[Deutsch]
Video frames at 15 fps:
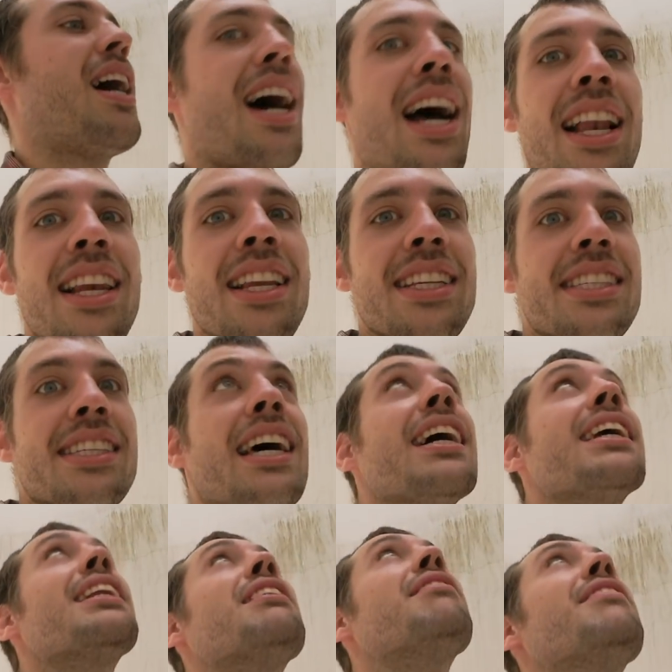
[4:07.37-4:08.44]
alle
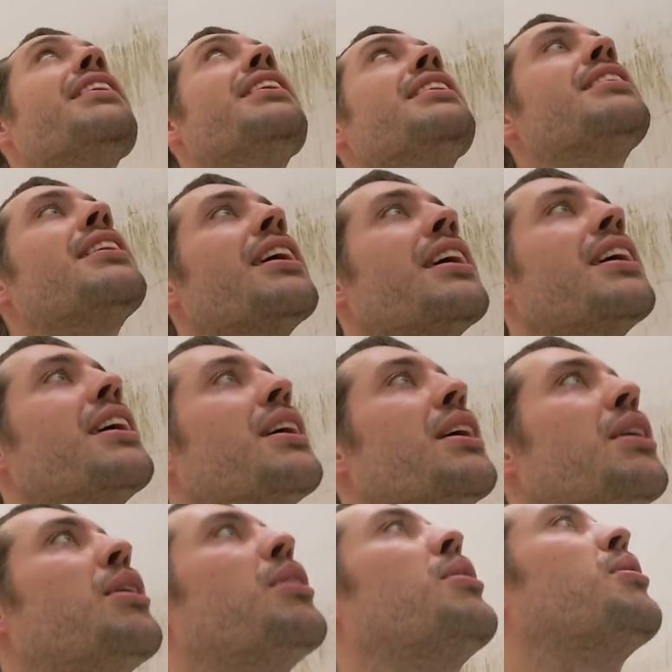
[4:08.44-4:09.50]
Zeit der Welt,
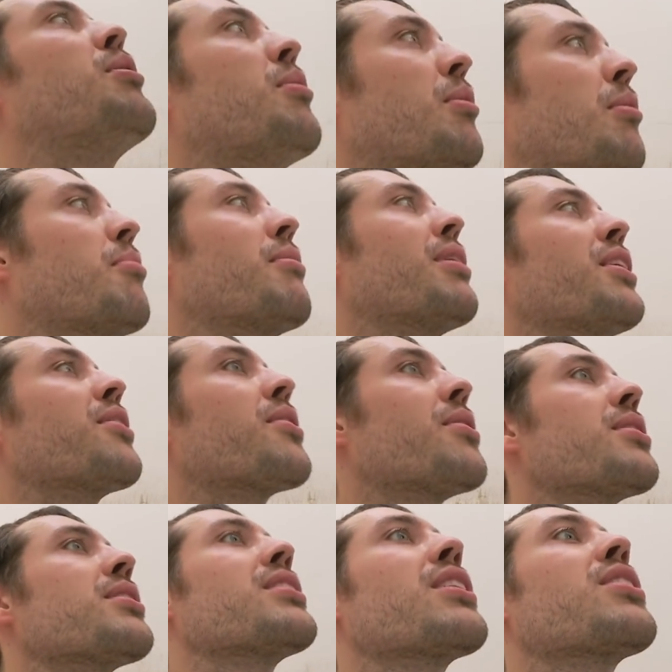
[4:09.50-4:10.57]
meinen
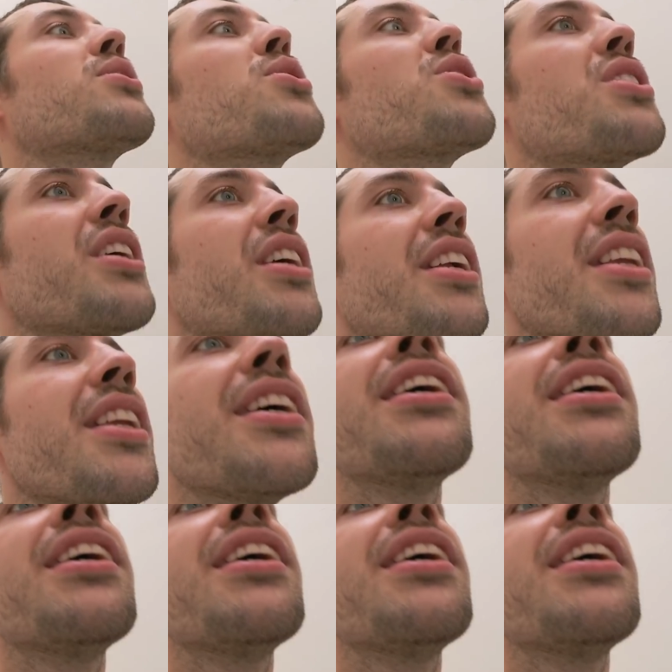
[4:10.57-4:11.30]
Rucksack zu stehen.